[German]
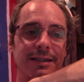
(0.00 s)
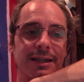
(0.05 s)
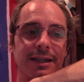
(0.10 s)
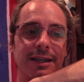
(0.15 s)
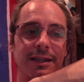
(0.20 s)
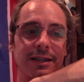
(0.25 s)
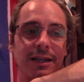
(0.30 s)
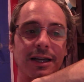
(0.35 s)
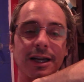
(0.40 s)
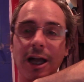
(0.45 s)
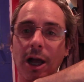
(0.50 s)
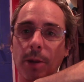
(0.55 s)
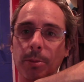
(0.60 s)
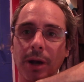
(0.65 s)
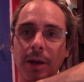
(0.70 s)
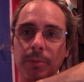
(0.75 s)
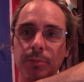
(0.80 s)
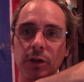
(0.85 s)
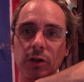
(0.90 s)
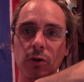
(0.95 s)

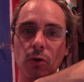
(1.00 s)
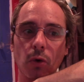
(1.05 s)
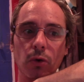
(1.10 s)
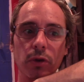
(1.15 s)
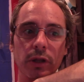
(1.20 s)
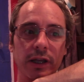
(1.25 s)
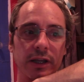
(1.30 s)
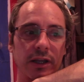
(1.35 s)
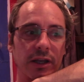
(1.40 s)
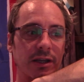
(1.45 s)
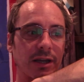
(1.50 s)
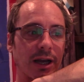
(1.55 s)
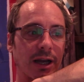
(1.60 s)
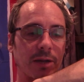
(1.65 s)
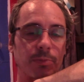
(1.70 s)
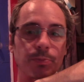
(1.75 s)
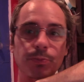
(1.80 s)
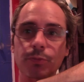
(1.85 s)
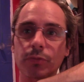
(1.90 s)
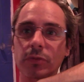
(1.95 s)
Kinderkram-Update online
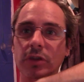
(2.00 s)
gegangen.